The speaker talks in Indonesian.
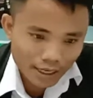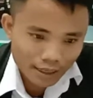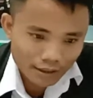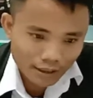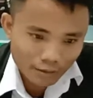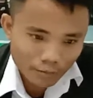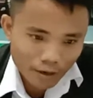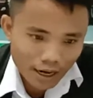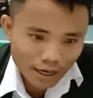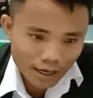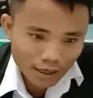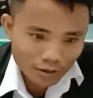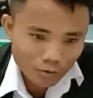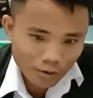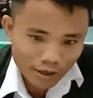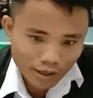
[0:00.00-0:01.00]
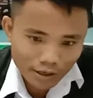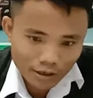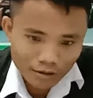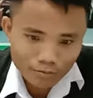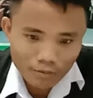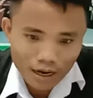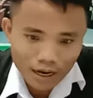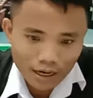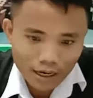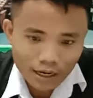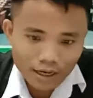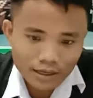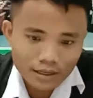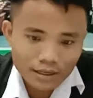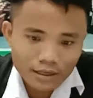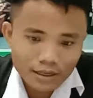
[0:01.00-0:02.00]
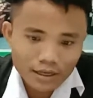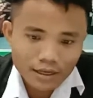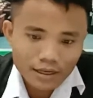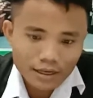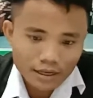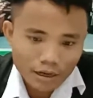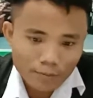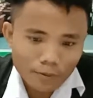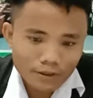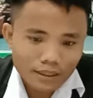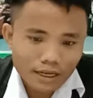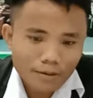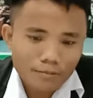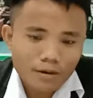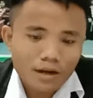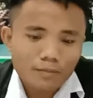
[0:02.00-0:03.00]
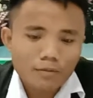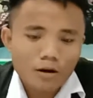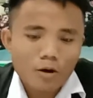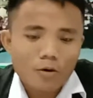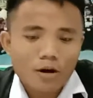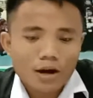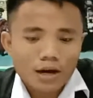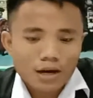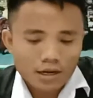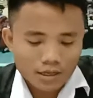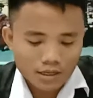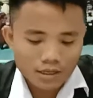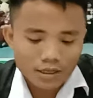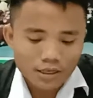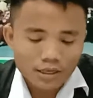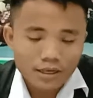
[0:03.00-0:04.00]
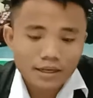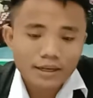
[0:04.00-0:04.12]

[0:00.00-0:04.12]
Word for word: latar belakang Wakil Gembala yang pertama bahwa e,